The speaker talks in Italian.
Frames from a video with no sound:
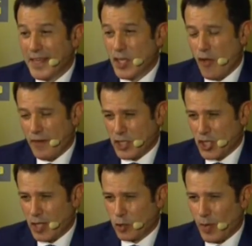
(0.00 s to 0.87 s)
io avrei
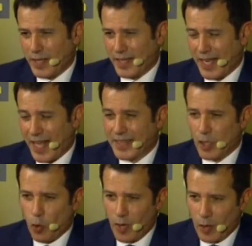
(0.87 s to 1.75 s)
scelto un
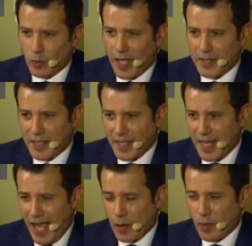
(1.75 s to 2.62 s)
attaccante collaudato
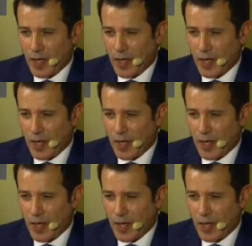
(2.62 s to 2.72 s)
italiano